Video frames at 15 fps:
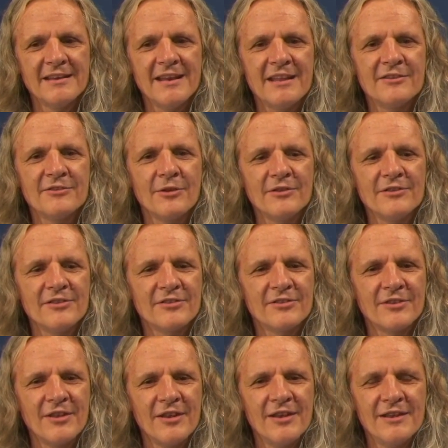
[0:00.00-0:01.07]
Denn
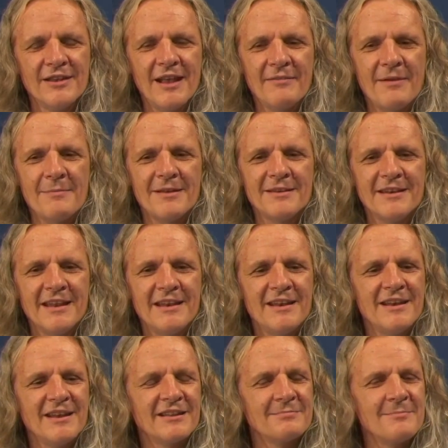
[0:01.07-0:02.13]
sonst, ja, wenn man
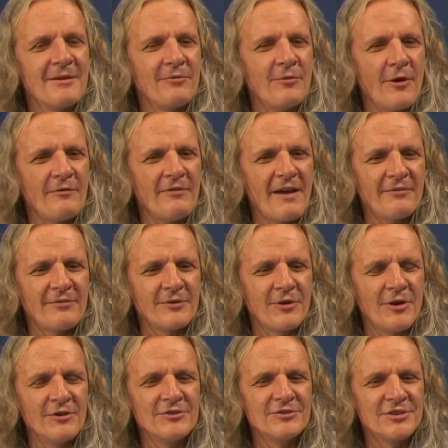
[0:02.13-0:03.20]
denen nichts mehr vorwerfen
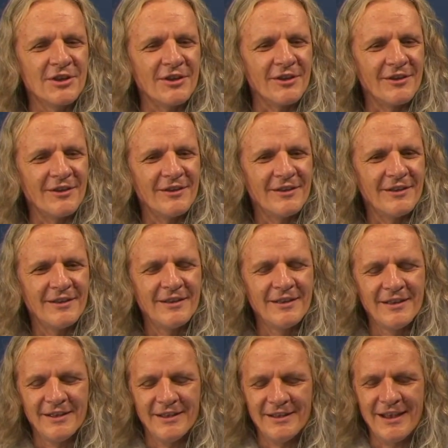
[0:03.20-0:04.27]
könnte, ja,
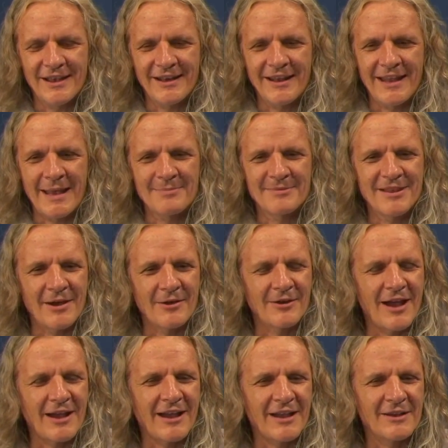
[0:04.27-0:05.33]
ja dann gäbe es ja
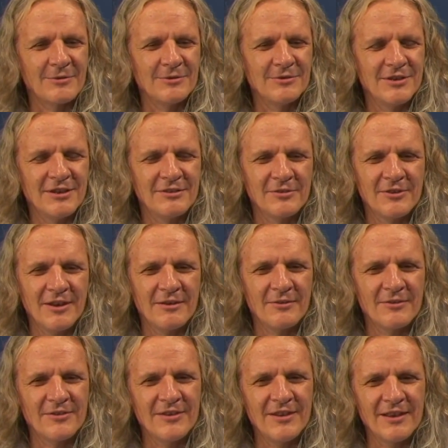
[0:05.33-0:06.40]
auch gar keinen Grund, die zu
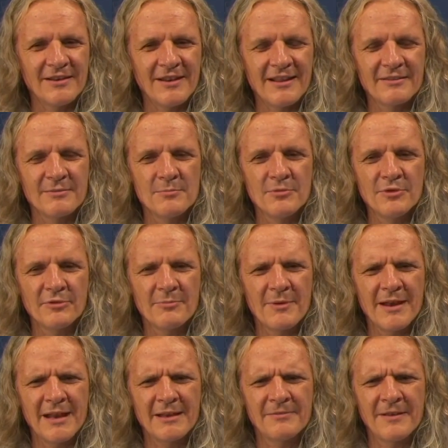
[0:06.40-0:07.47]
denunzieren. Also muss
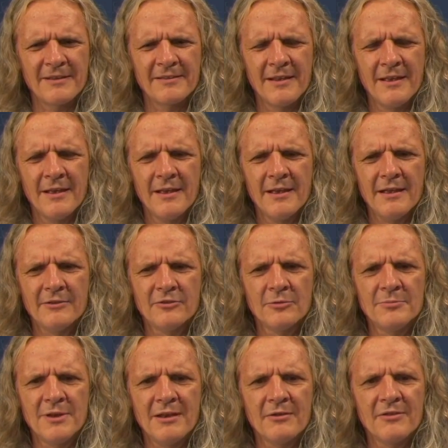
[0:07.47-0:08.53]
man etwas äh,
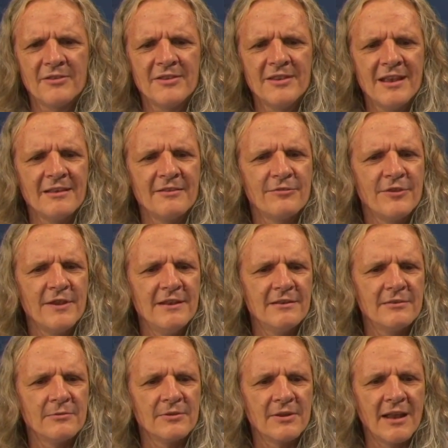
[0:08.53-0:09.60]
zum Denunzieren
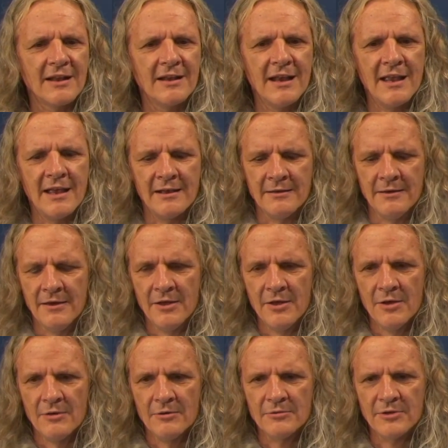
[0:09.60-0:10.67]
finden und erklären.
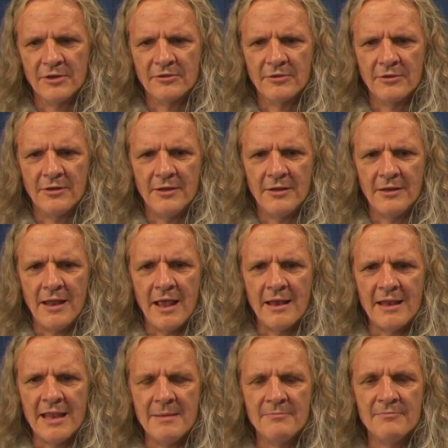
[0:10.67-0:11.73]
Und das
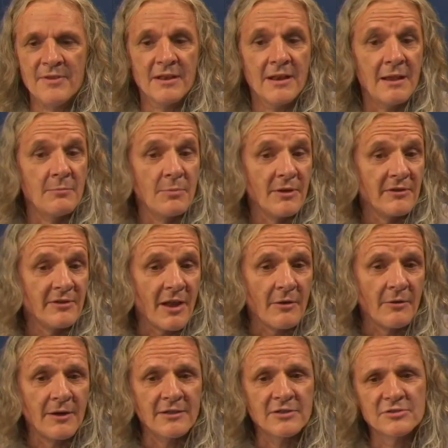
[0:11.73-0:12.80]
erleben wir übrigens
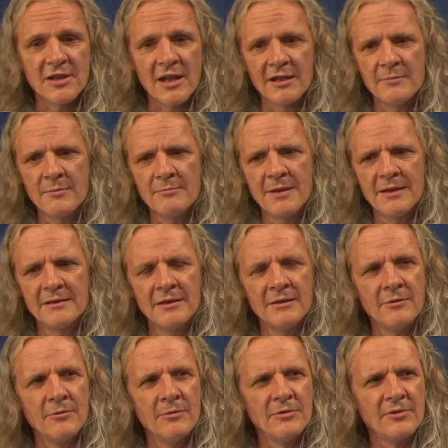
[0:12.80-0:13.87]
auch ganz stark im Moment
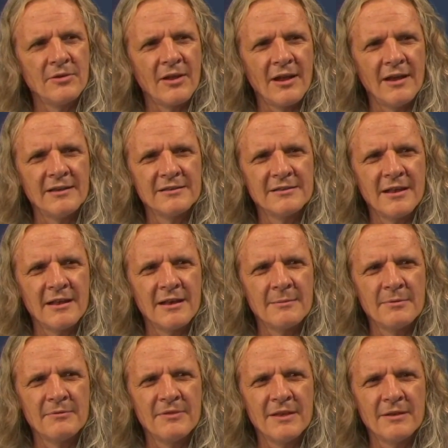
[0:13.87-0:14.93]
in Österreich in
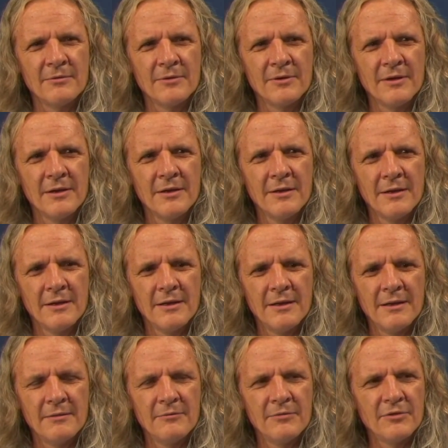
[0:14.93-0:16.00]
einer Bewegung.
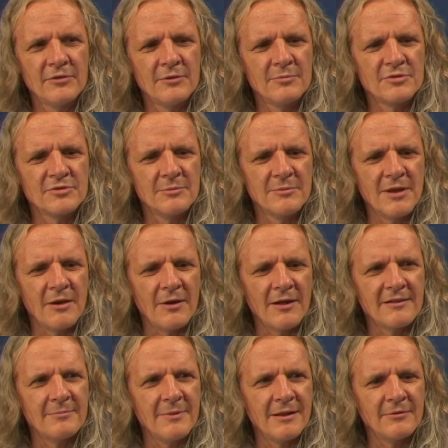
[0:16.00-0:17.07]
Äh, wirst du bestimmt auch
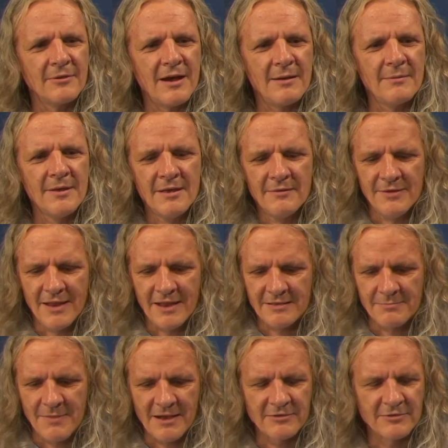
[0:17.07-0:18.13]
als ja, haben.
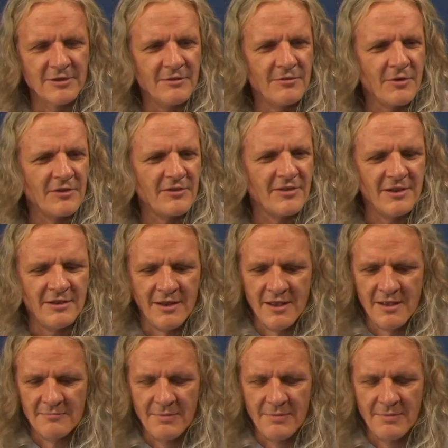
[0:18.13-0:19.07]
Vielleicht magst so. du die vorziehen.